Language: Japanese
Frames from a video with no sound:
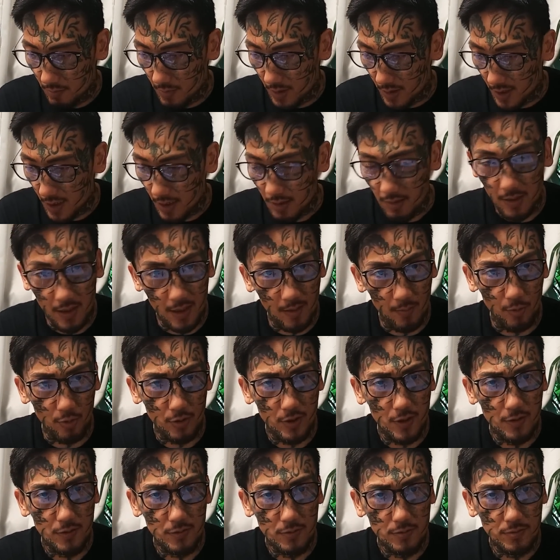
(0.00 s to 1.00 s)
まあ、彼はね、
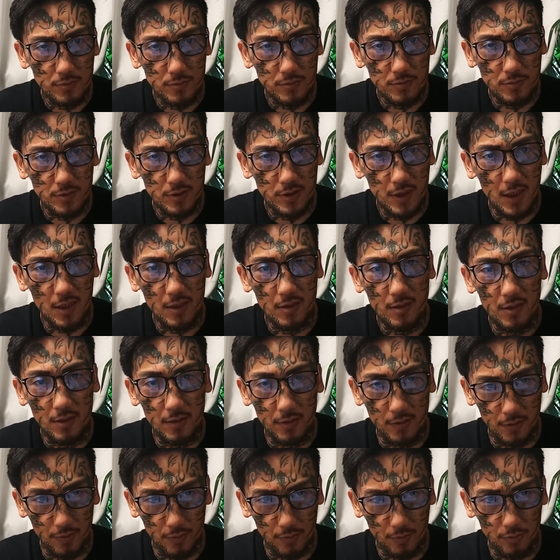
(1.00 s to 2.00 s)
モデルになり
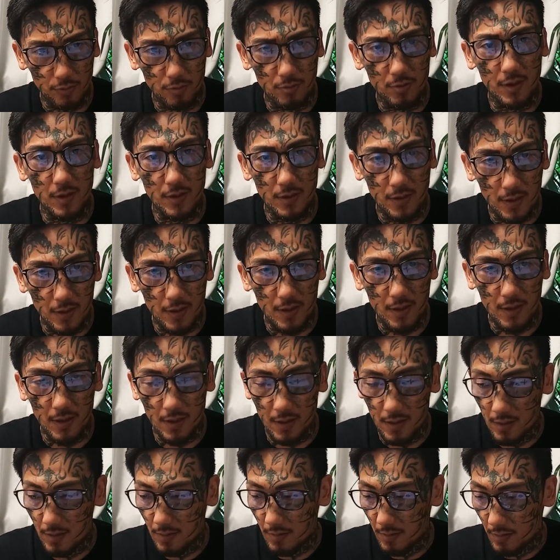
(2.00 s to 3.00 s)
たいっていうことなん
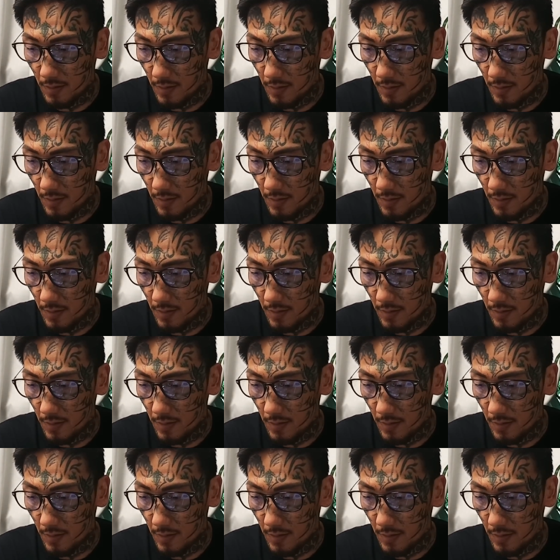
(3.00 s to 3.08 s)
で、